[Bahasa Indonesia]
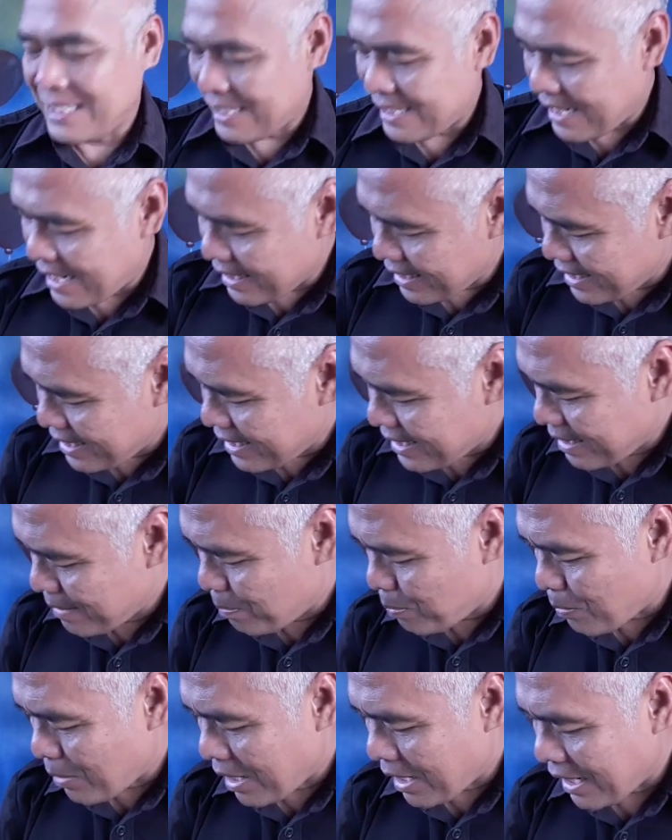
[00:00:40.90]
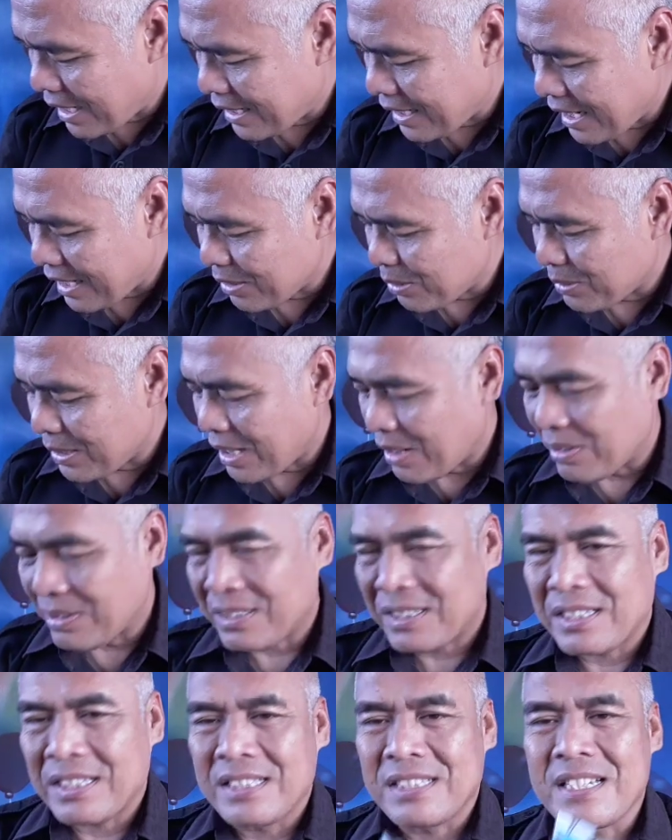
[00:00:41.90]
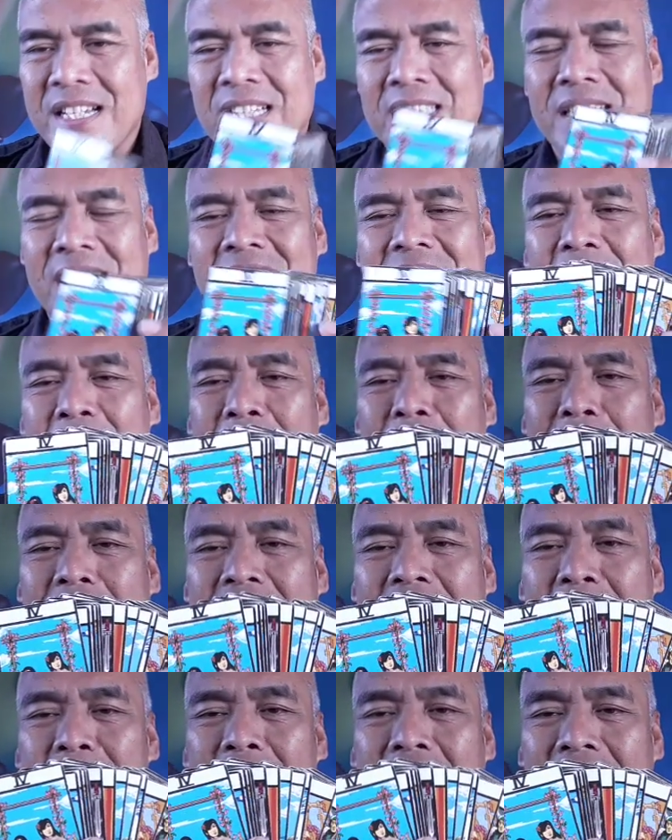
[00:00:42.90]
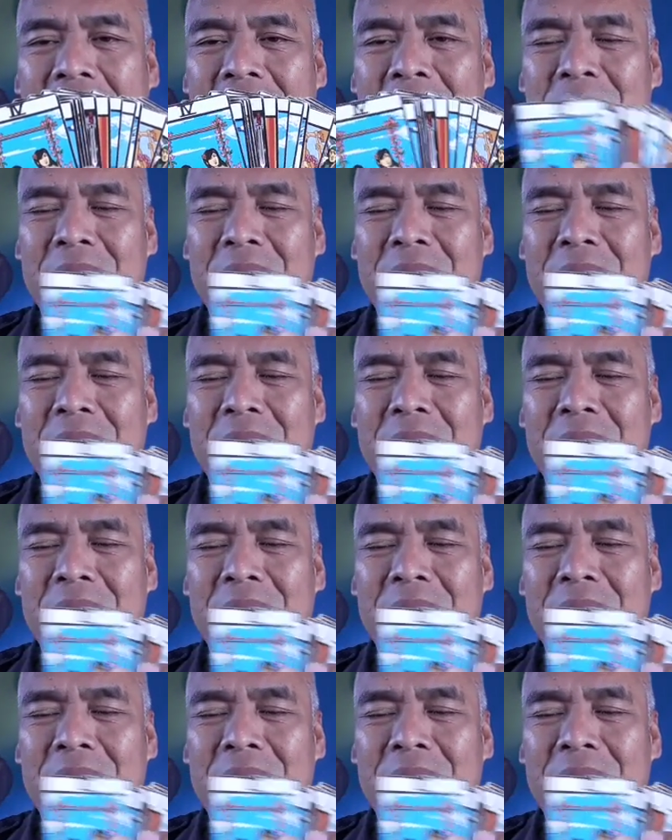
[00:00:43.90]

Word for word: Nanti dibukakan kartu tarot, dijelaskan sama Pak Sabar